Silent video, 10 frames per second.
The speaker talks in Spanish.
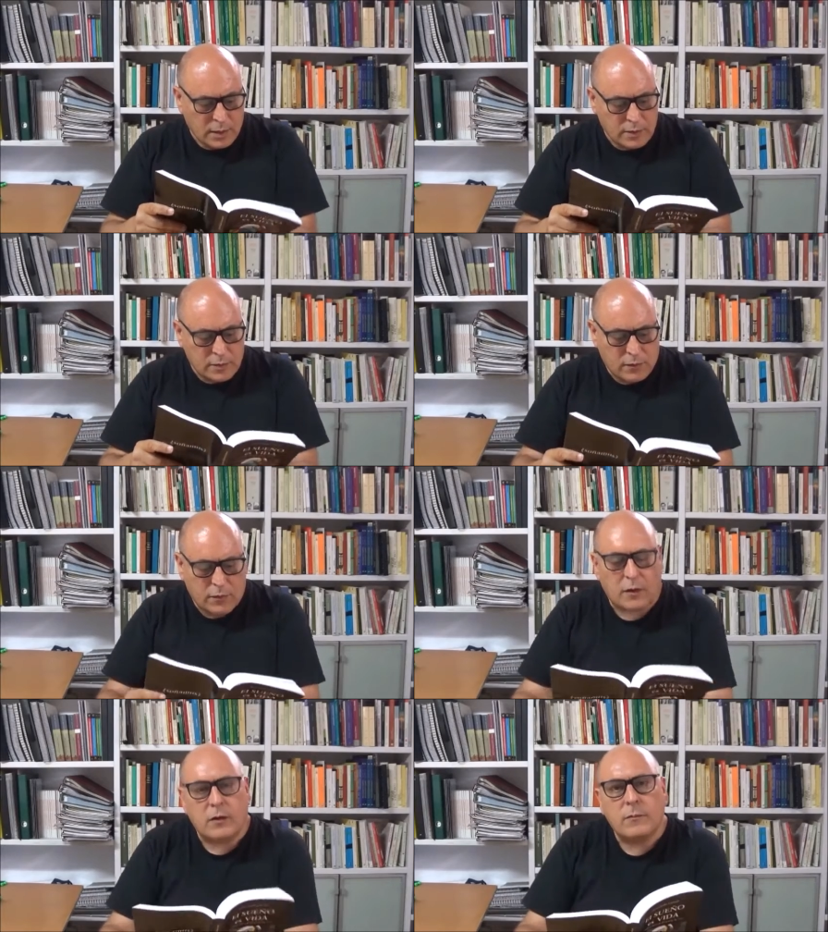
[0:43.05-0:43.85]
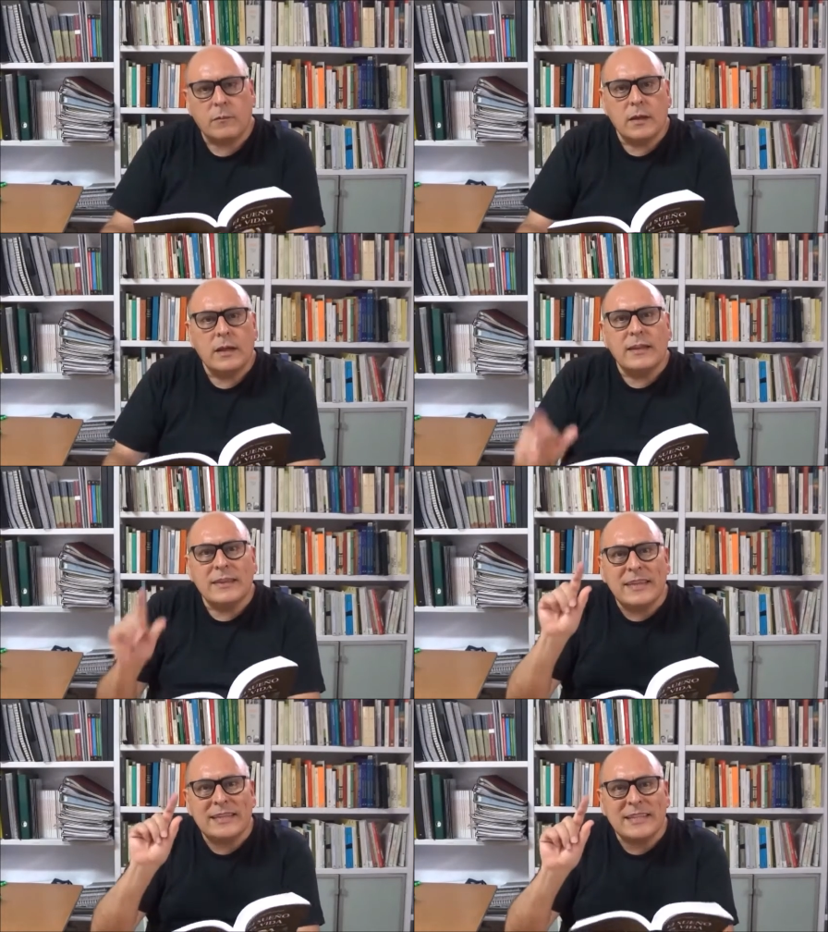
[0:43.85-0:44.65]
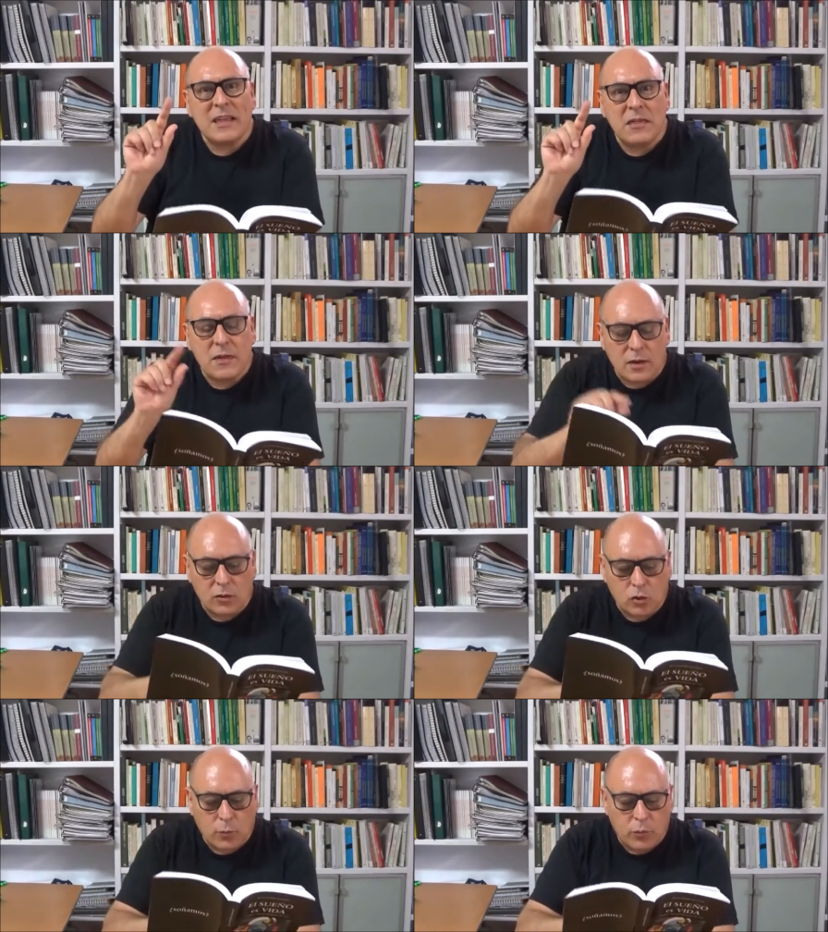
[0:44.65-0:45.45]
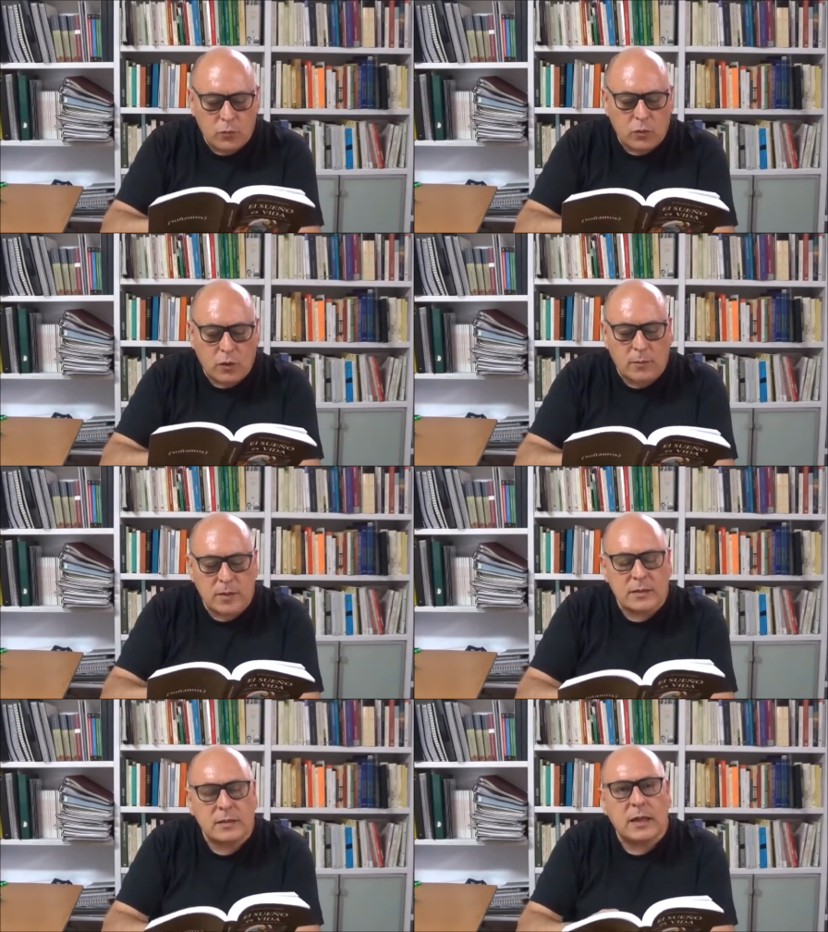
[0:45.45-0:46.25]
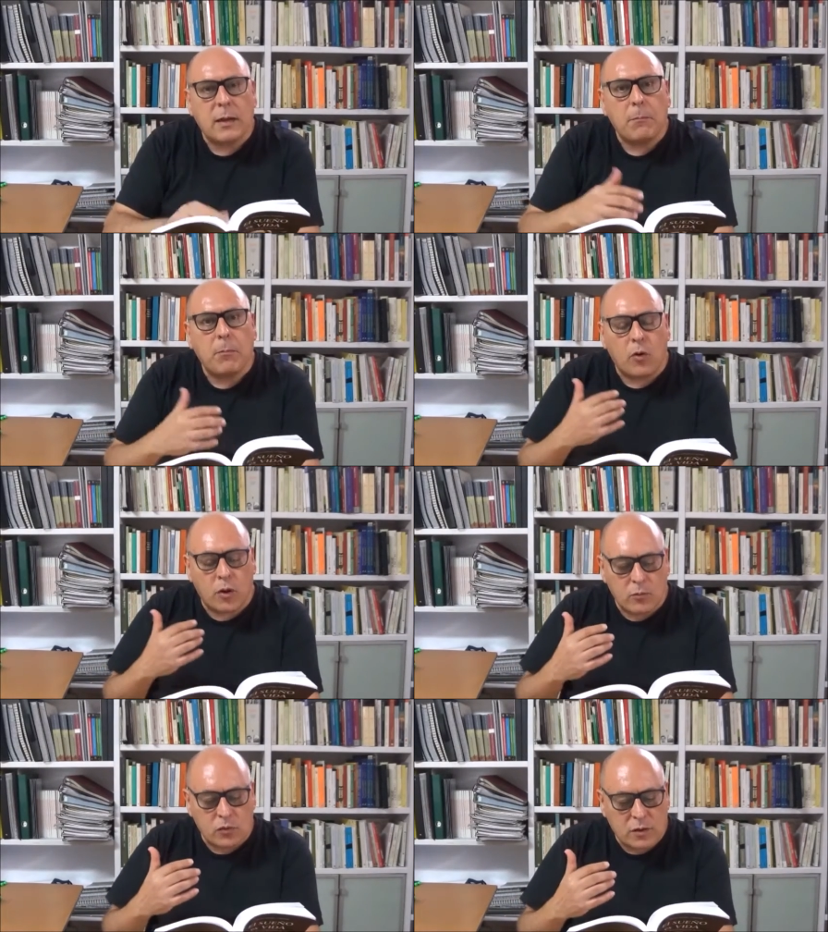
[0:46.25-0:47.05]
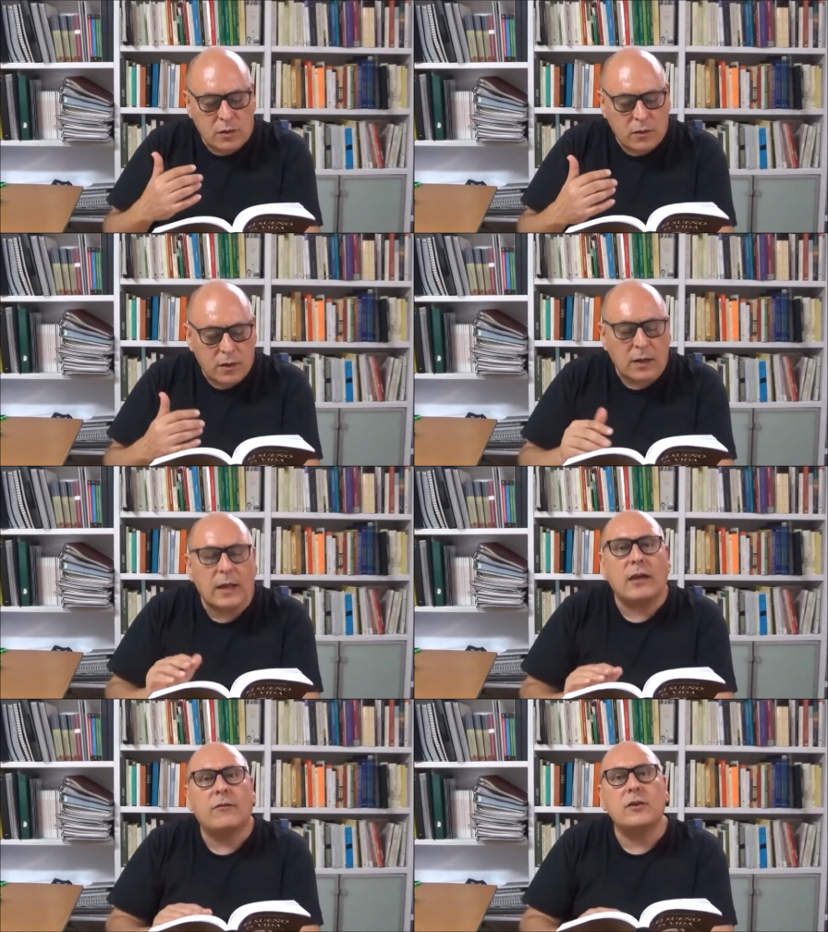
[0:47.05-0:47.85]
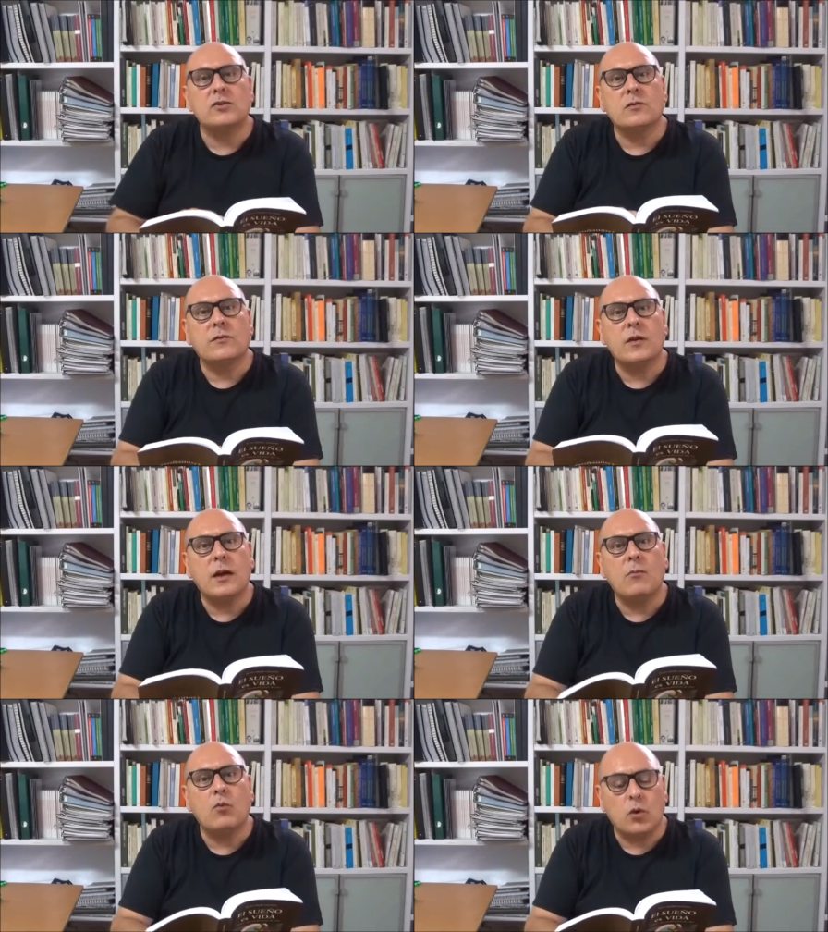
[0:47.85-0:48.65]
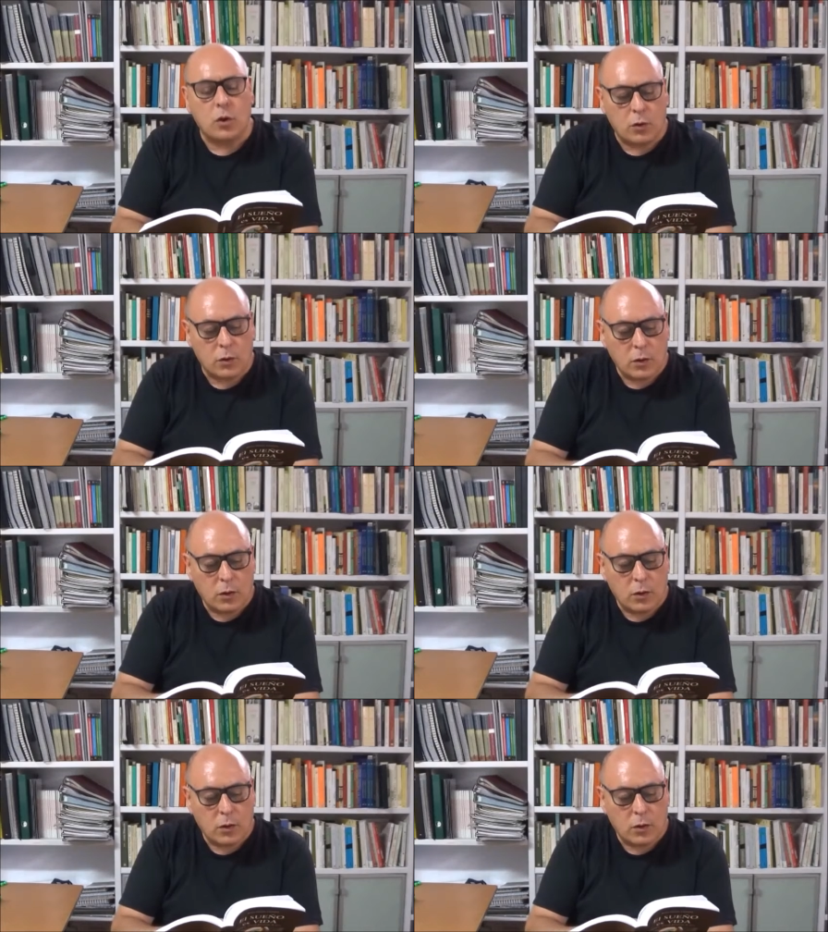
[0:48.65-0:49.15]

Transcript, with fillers: Es decir, desde cierto punto de vista, podemos decir que la filosofía murió,